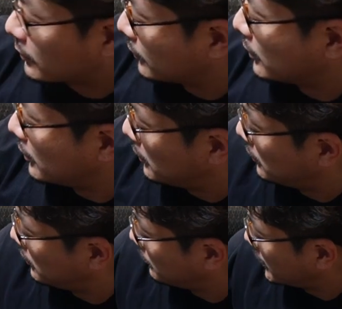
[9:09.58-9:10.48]
この
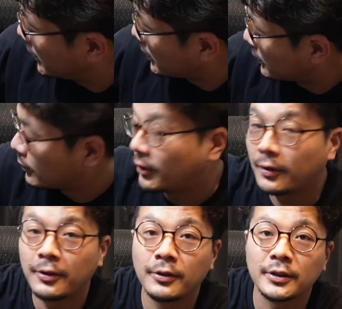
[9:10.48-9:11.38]
ペリカンの
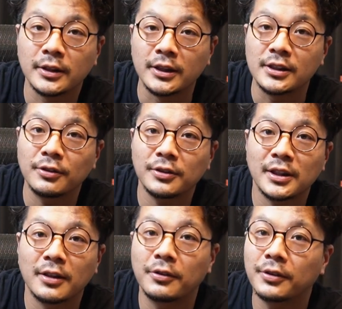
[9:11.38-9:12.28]
1号
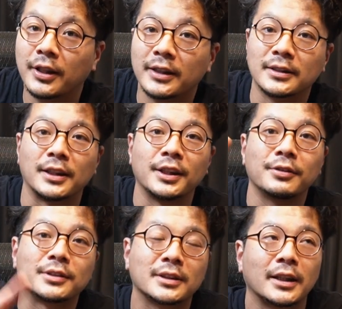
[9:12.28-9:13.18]
3号ってやつが2
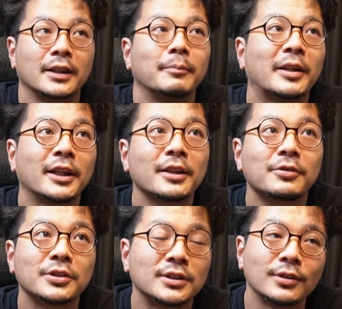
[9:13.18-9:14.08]
個使って、まあ、7
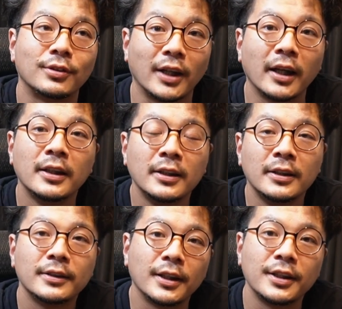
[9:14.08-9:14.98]
個必要で
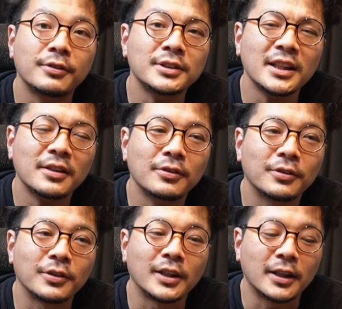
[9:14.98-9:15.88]
で2個
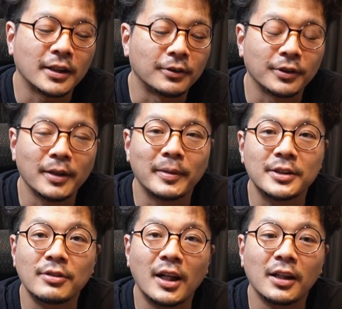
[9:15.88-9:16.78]
セットだったので、まあ、
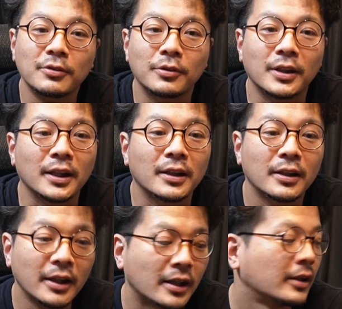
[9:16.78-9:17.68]
一応8個買っ
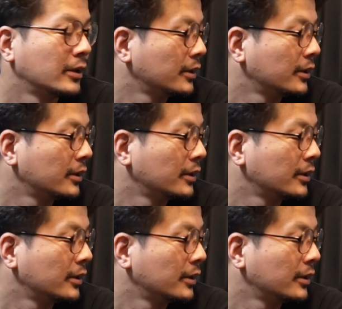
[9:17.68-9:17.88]
て、